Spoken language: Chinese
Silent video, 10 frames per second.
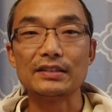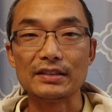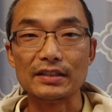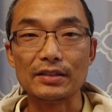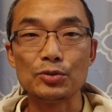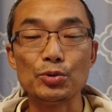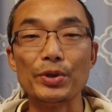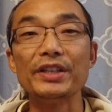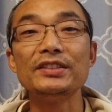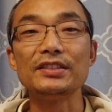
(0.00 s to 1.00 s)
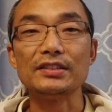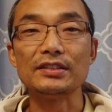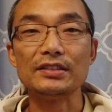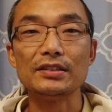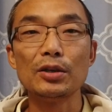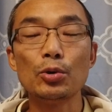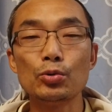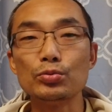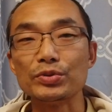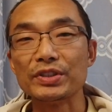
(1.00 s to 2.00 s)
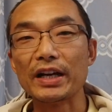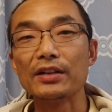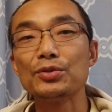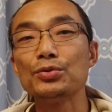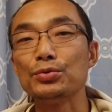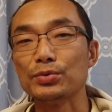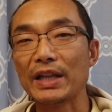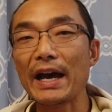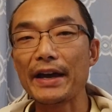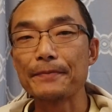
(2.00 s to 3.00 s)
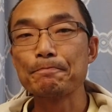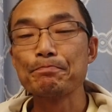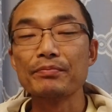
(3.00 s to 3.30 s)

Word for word: 的崛起，互相取代，